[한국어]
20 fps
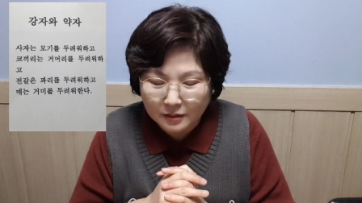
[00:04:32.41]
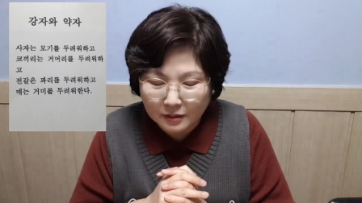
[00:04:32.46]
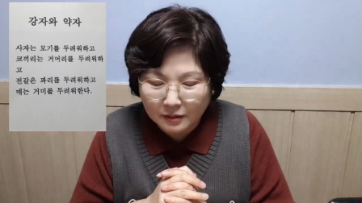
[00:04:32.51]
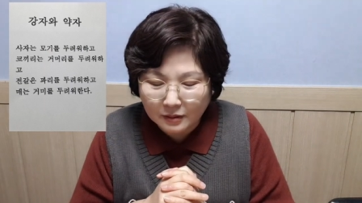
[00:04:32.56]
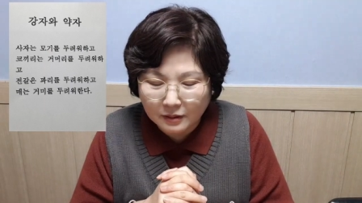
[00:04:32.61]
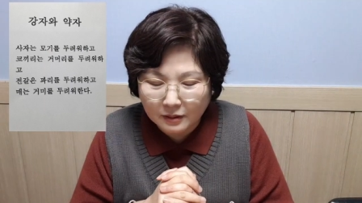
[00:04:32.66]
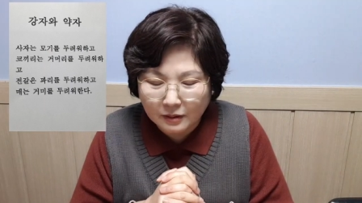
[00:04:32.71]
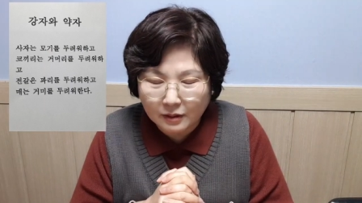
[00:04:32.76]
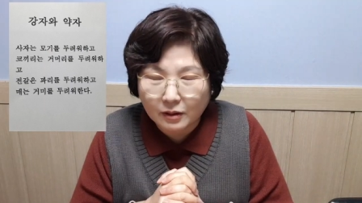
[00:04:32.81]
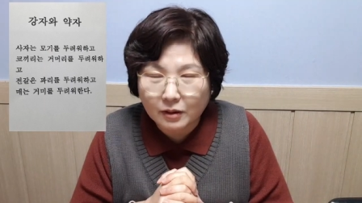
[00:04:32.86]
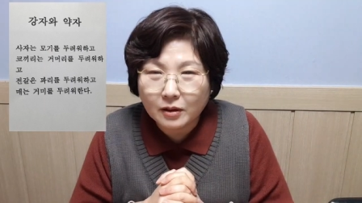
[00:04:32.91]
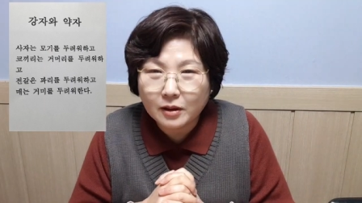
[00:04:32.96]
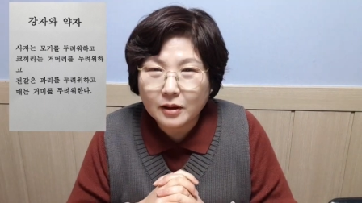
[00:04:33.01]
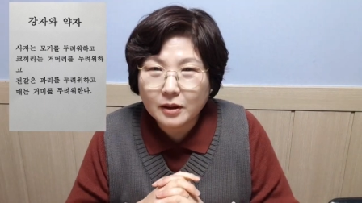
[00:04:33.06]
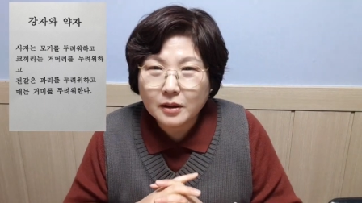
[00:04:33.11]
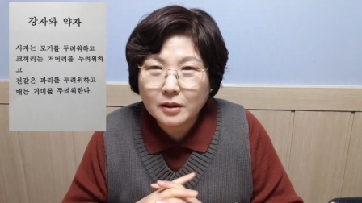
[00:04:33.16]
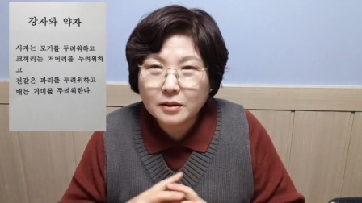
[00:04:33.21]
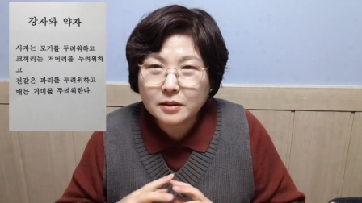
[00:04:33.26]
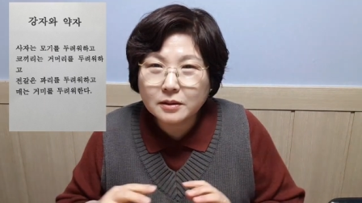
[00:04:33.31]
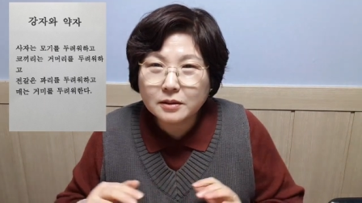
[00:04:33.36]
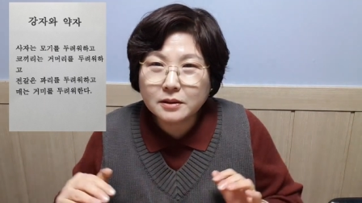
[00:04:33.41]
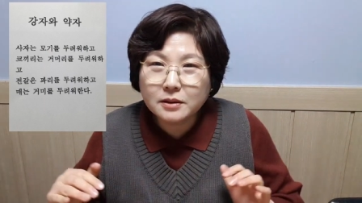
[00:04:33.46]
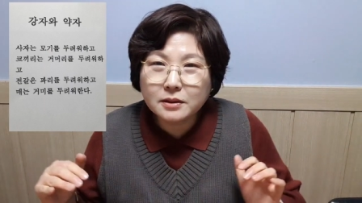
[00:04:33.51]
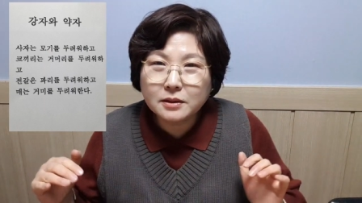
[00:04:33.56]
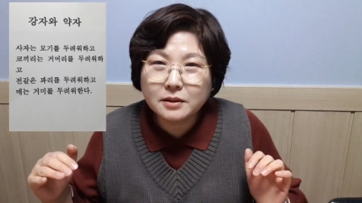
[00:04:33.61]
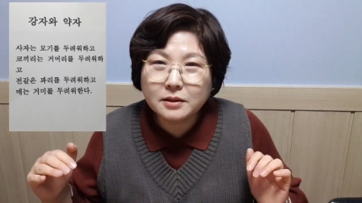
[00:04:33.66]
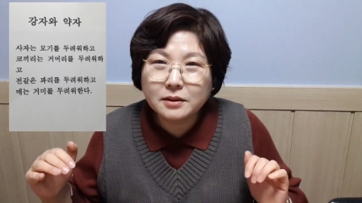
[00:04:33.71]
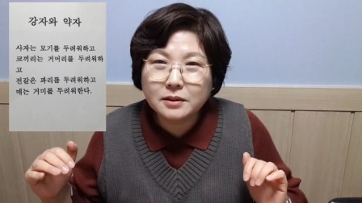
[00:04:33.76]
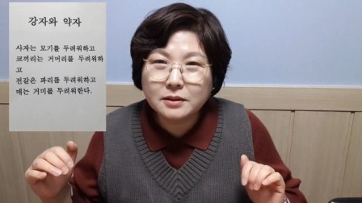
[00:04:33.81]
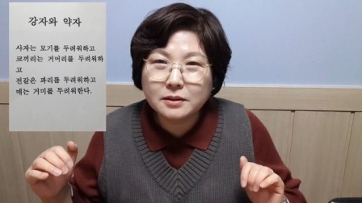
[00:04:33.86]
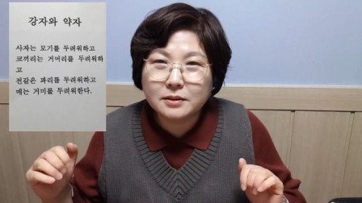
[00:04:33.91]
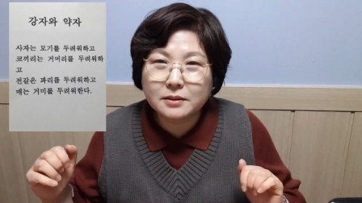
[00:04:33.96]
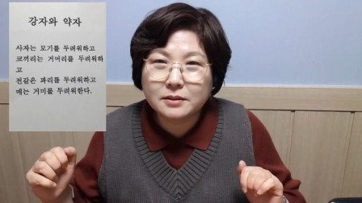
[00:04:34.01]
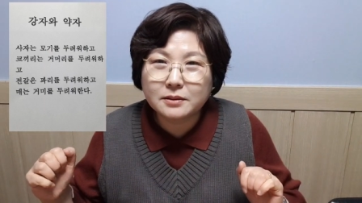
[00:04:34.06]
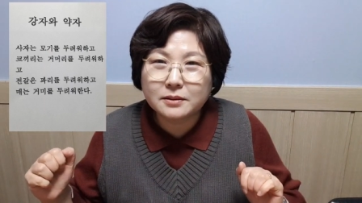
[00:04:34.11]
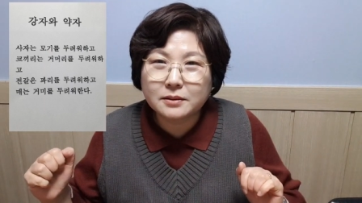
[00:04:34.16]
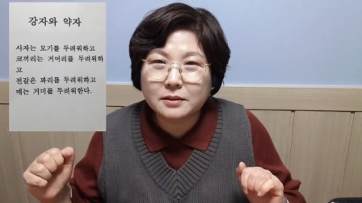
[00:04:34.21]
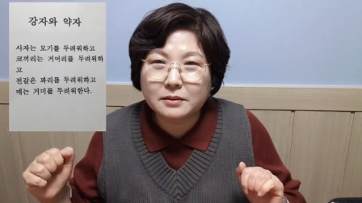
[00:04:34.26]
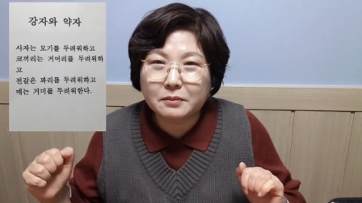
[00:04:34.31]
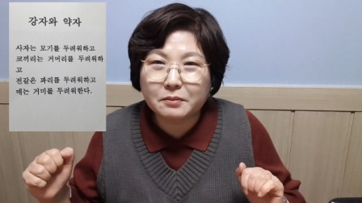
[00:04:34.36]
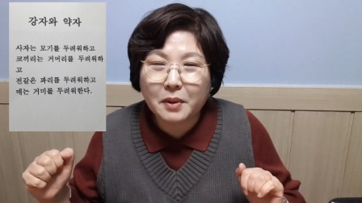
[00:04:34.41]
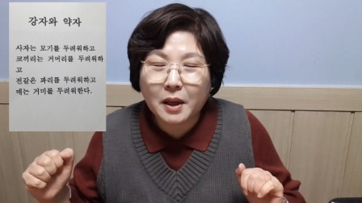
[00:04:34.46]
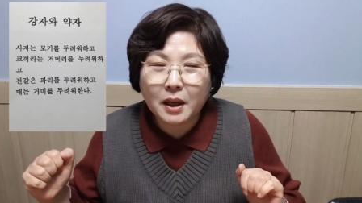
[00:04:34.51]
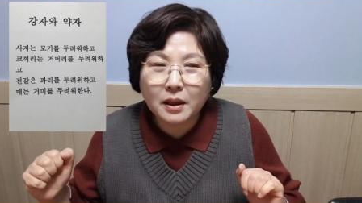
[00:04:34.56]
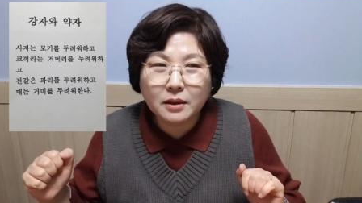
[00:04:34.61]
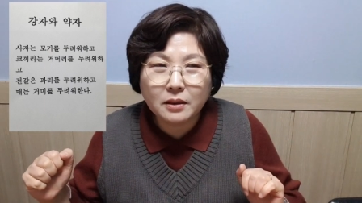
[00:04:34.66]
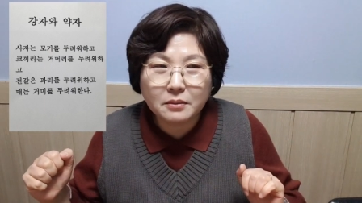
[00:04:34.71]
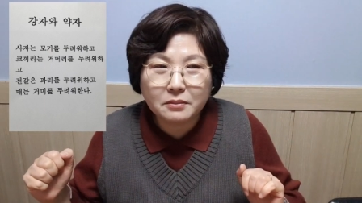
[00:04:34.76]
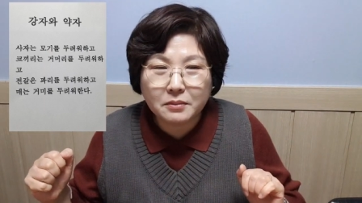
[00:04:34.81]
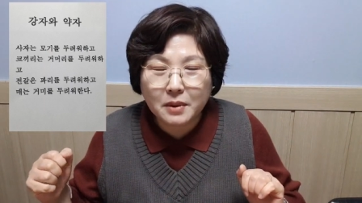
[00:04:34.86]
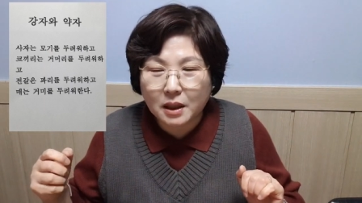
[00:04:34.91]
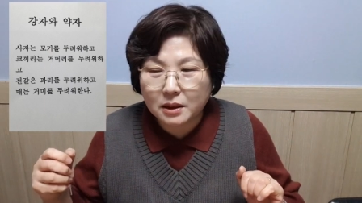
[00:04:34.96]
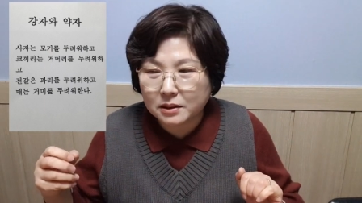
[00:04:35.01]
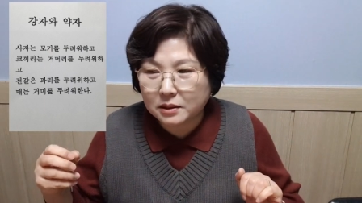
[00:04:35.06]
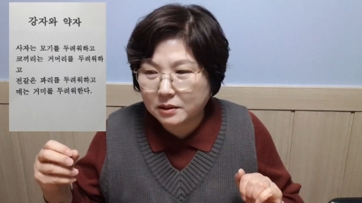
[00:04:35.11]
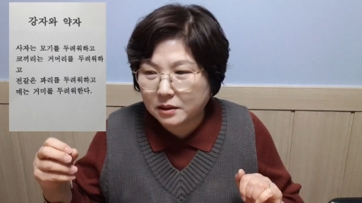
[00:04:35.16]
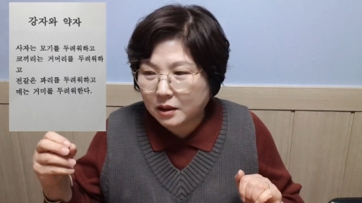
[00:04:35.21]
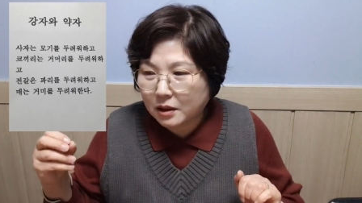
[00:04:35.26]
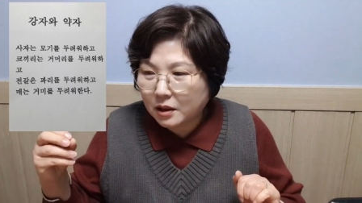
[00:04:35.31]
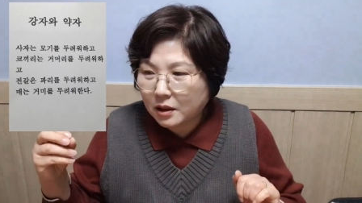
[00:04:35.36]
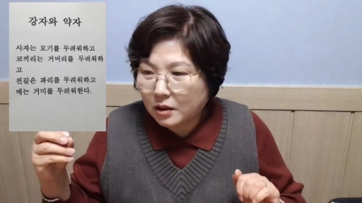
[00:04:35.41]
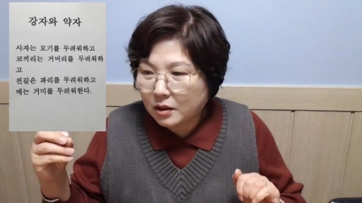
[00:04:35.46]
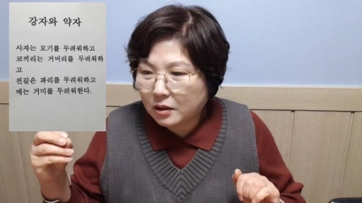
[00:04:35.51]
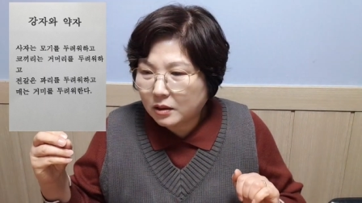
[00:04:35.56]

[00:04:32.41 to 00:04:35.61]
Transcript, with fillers: 어, 그 매는 막그